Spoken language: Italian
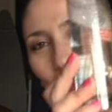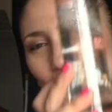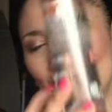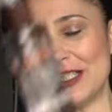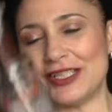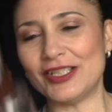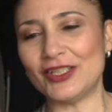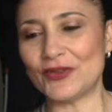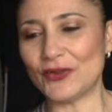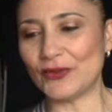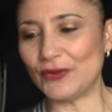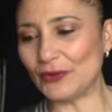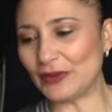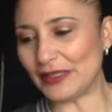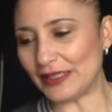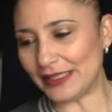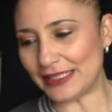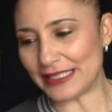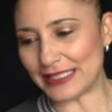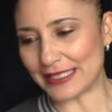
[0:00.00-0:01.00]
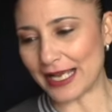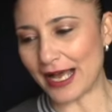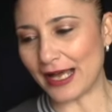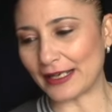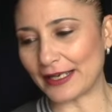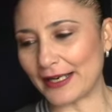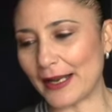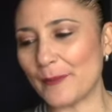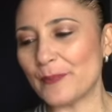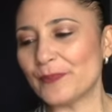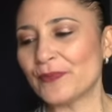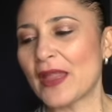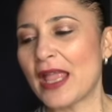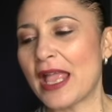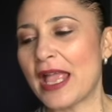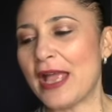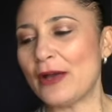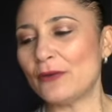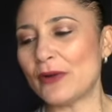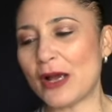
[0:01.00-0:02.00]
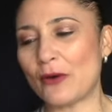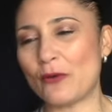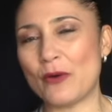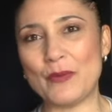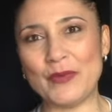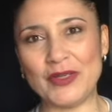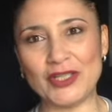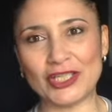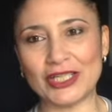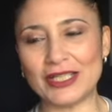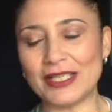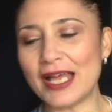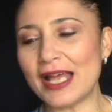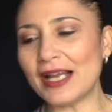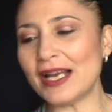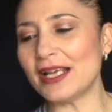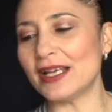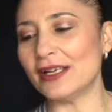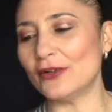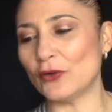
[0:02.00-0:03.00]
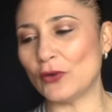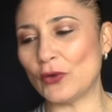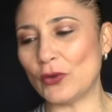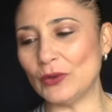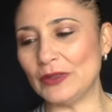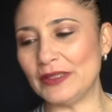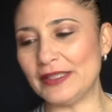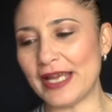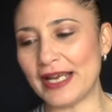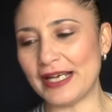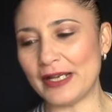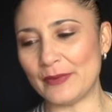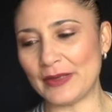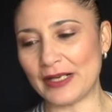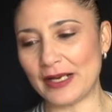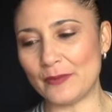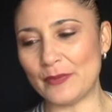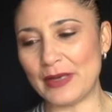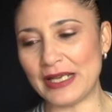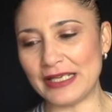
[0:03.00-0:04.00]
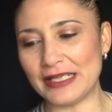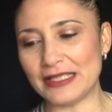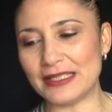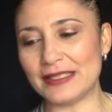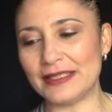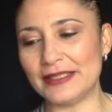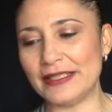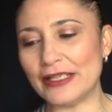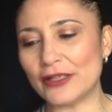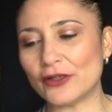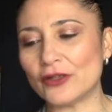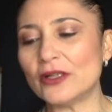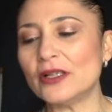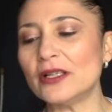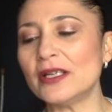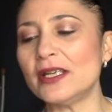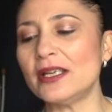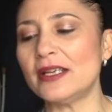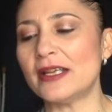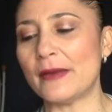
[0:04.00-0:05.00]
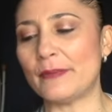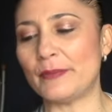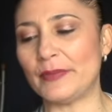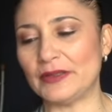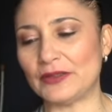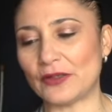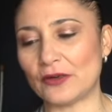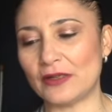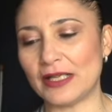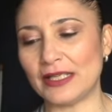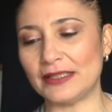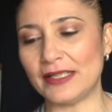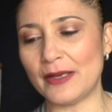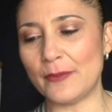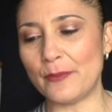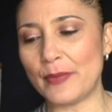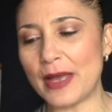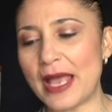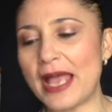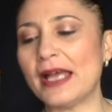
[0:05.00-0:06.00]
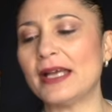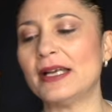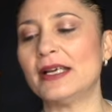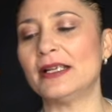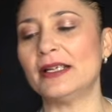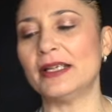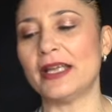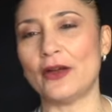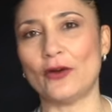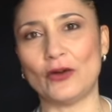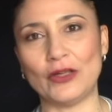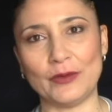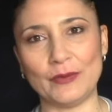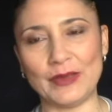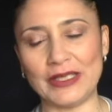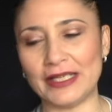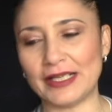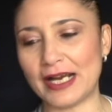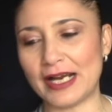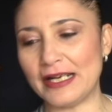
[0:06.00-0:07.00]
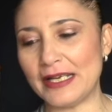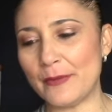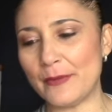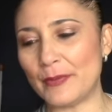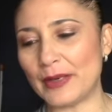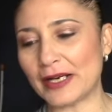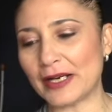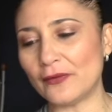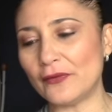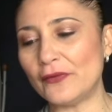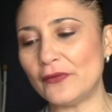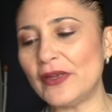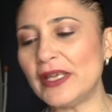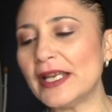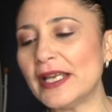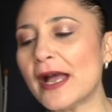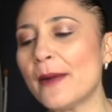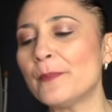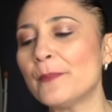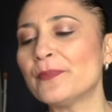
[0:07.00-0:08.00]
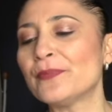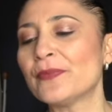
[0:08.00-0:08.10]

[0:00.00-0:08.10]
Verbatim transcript: deciso di utilizzarla. È un'acqua micellare che non contiene parabeni e siliconi, né petrolati e PEG, né oli minerali e paraffina,